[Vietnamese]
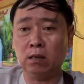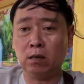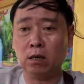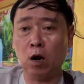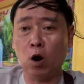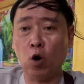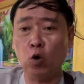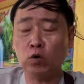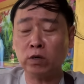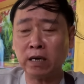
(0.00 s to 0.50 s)

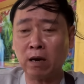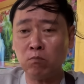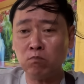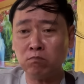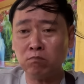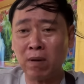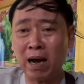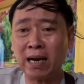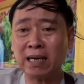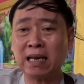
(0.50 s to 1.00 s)
độ
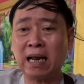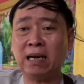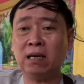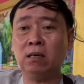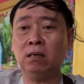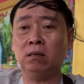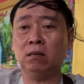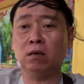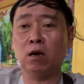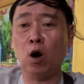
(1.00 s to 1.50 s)
công ba
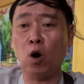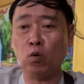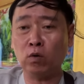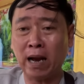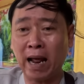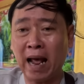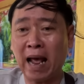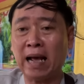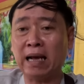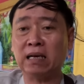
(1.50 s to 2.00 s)
tánh độ
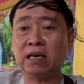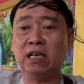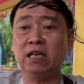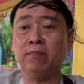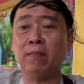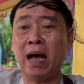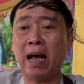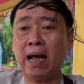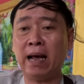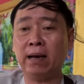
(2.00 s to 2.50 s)
đà kỳ
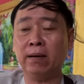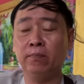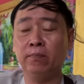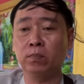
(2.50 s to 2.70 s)
ba